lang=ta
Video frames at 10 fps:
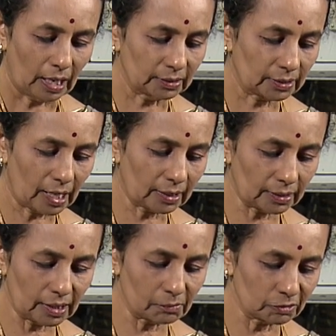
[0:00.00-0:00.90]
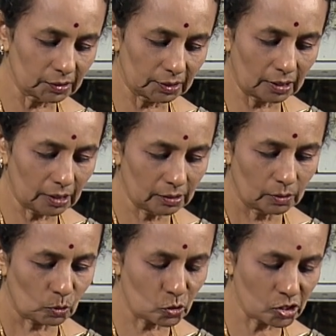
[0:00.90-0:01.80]
அதுக்காக தான் நம்ம வந்து இதில்
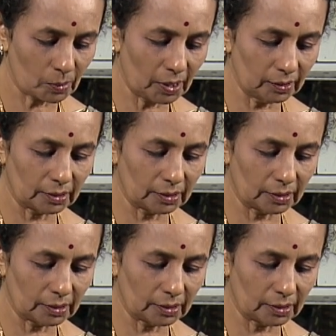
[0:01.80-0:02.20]
கொஞ்சமாக